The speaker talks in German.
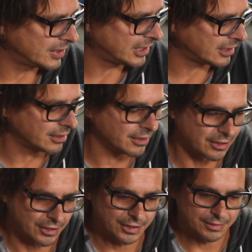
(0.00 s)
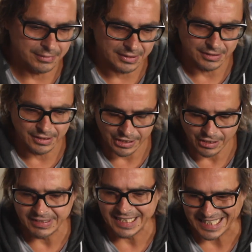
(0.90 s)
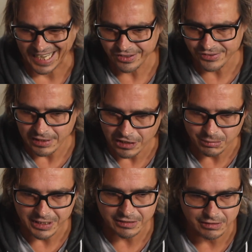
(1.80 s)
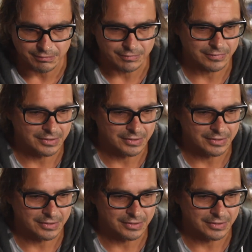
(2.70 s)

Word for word: Ich, äh, äh klar, wenn ich leise arbeite,